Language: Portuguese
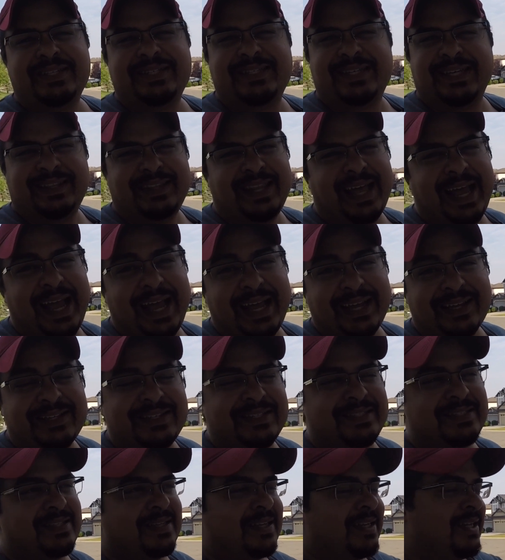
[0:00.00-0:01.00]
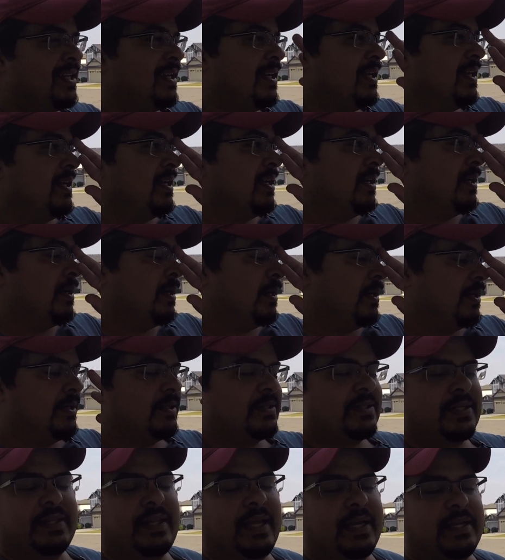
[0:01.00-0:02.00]
Sedex,
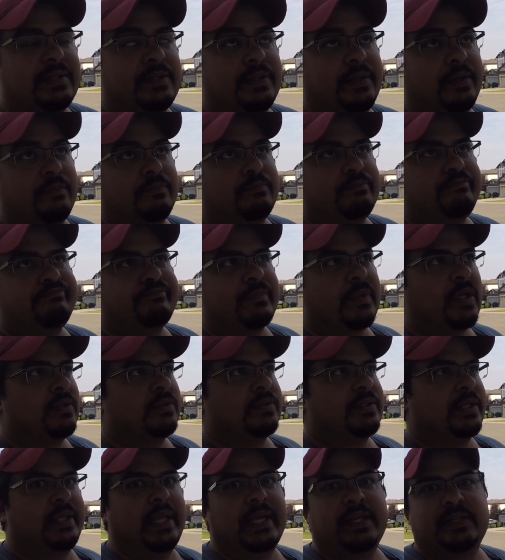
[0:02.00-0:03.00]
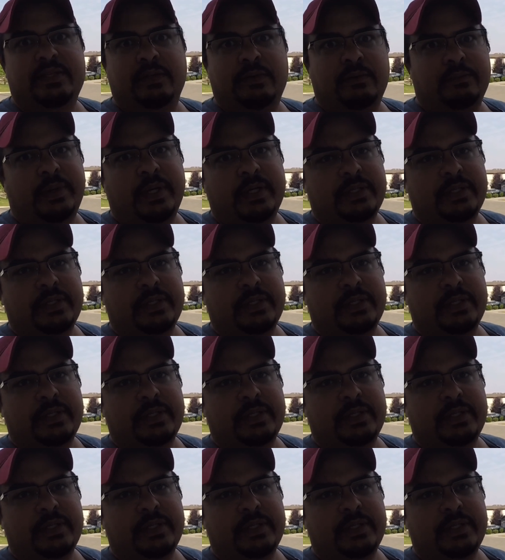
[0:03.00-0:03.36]
é, Sedex não, Sedex é no